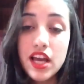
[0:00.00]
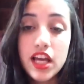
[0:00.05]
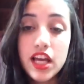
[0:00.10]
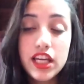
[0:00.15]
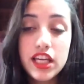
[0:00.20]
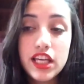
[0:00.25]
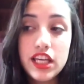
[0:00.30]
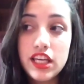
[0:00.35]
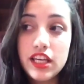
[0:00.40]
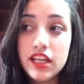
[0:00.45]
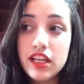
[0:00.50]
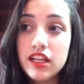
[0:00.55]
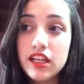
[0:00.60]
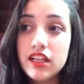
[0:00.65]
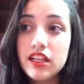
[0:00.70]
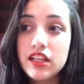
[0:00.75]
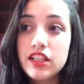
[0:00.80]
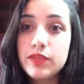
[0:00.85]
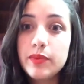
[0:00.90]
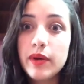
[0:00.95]
E
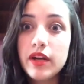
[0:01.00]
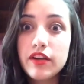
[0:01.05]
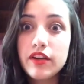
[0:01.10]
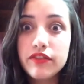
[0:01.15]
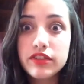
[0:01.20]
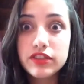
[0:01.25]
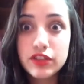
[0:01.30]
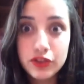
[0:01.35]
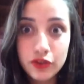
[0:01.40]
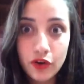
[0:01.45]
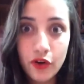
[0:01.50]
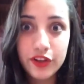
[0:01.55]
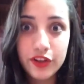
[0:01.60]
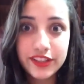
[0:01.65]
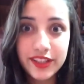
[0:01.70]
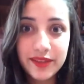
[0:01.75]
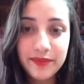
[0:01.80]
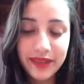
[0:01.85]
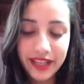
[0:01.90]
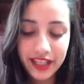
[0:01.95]
espero que vocês
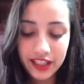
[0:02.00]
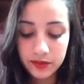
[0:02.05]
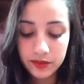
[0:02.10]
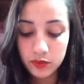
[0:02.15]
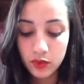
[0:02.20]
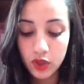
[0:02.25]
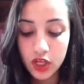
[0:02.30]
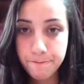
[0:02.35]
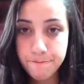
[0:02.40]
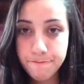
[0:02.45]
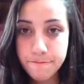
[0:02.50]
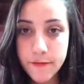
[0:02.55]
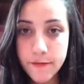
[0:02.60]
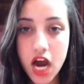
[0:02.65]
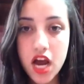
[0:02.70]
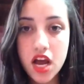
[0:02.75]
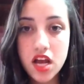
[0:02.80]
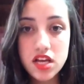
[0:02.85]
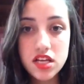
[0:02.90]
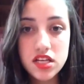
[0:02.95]
gostem mesmo.
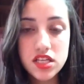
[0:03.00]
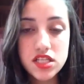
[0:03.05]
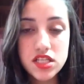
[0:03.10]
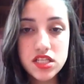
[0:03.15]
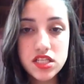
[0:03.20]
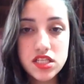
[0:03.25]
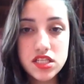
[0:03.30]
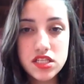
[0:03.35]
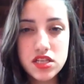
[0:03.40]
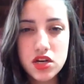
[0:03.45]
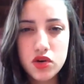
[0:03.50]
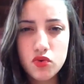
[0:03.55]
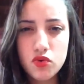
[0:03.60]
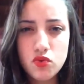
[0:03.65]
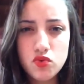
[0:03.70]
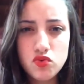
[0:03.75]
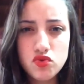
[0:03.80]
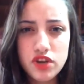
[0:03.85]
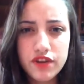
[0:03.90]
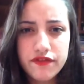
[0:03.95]
Eu
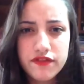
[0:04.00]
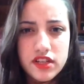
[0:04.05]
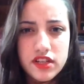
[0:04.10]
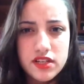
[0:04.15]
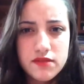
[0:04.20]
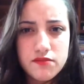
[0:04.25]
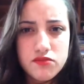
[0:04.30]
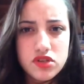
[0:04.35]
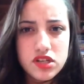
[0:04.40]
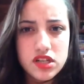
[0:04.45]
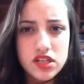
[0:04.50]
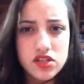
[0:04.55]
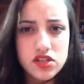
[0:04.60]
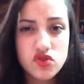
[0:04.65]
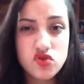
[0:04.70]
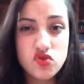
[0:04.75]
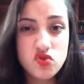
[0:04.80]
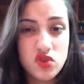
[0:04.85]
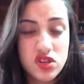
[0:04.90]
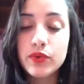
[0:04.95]
já falei um bocado
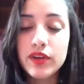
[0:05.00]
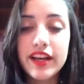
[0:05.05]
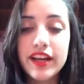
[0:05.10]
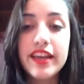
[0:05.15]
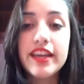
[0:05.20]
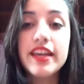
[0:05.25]
de coisa.